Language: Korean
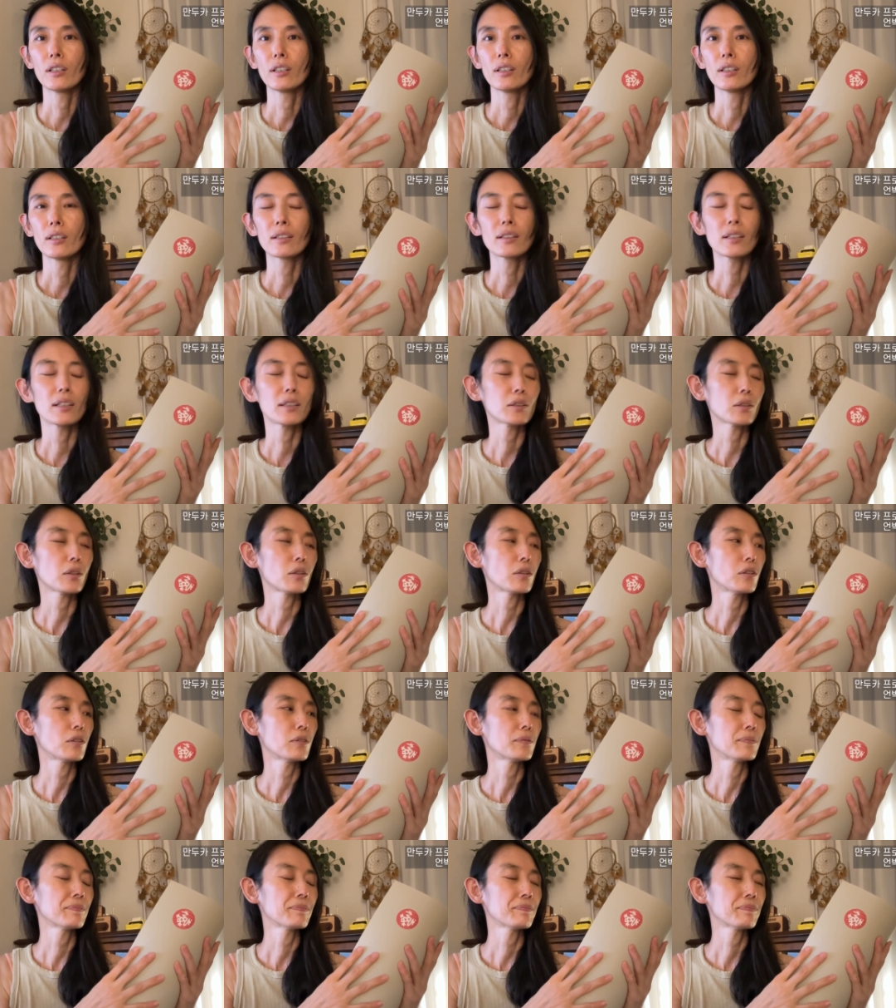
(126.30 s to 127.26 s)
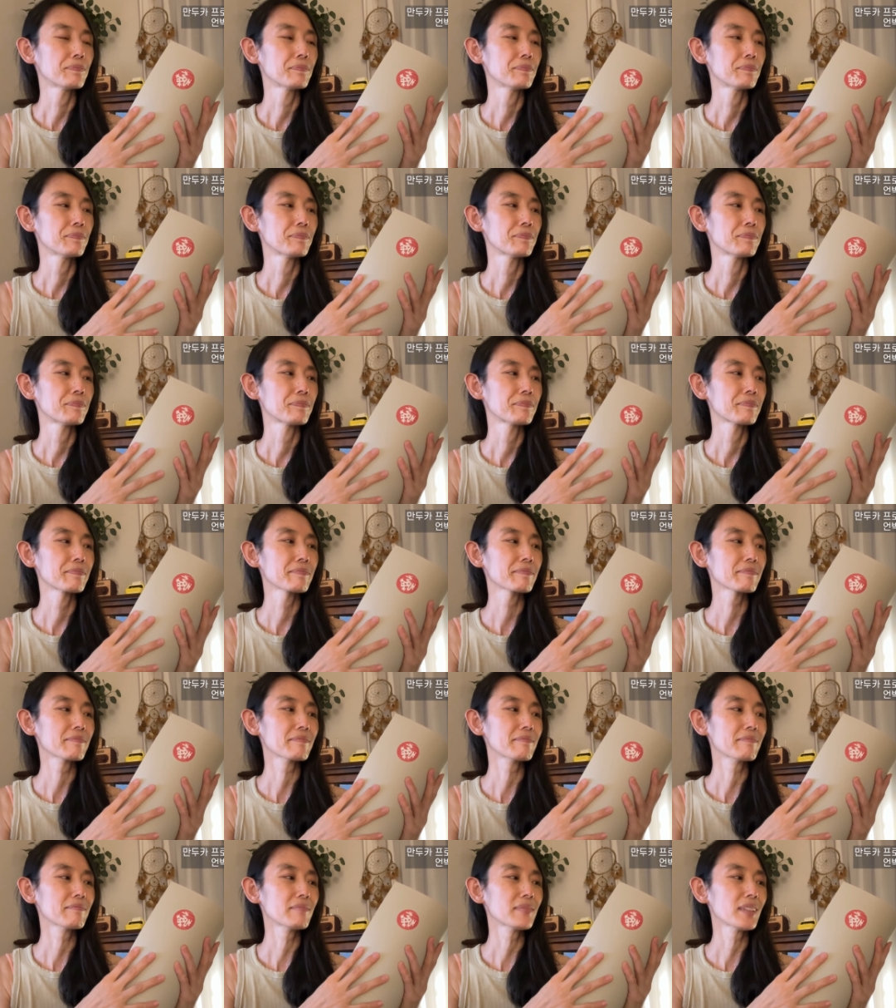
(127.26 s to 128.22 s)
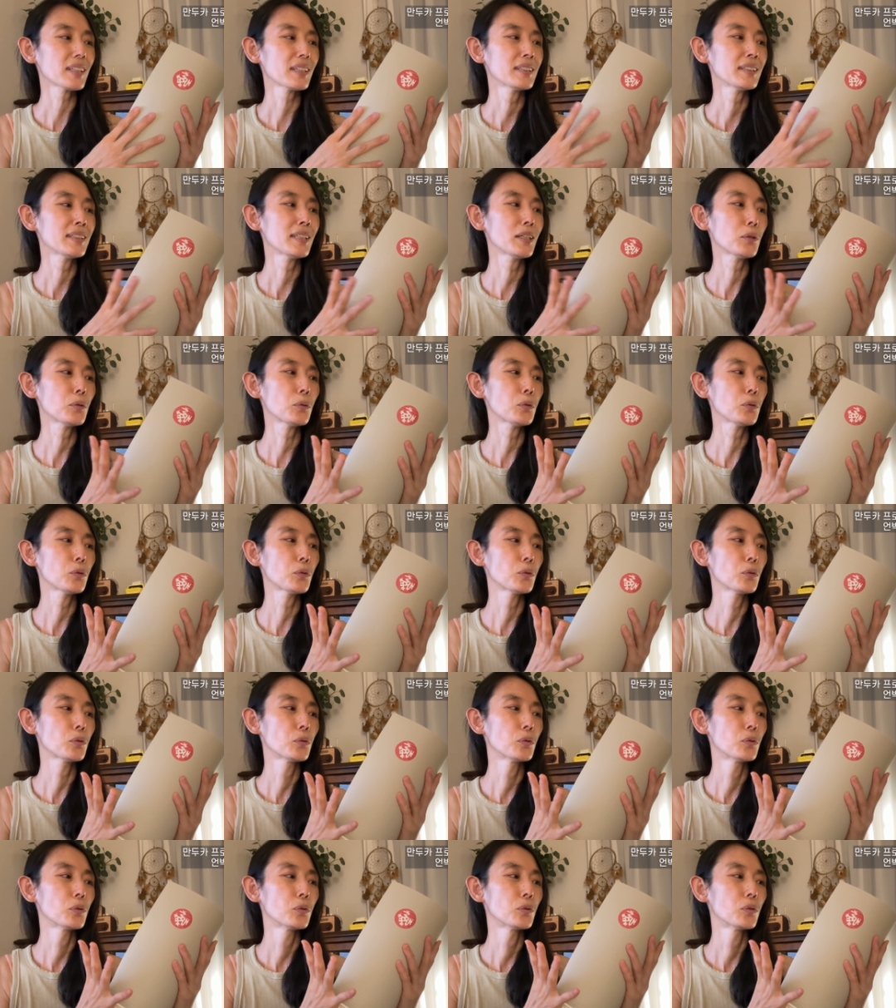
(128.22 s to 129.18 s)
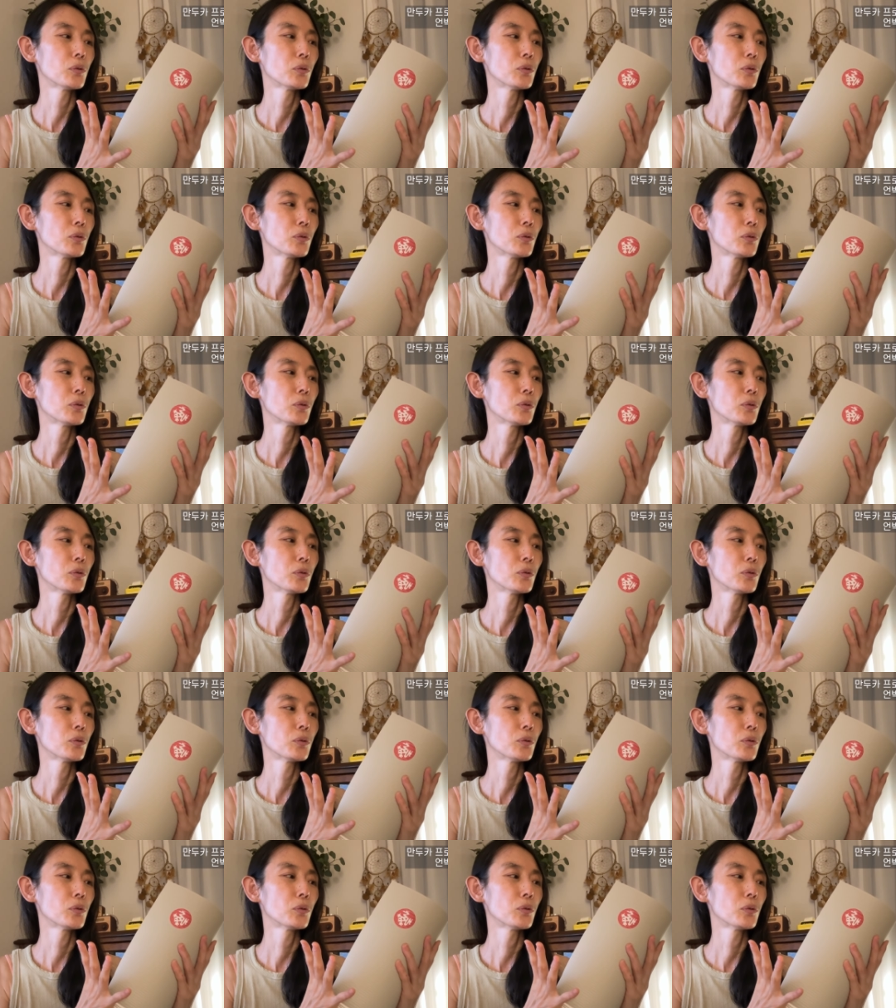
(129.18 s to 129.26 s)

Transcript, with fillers: 그래서 새로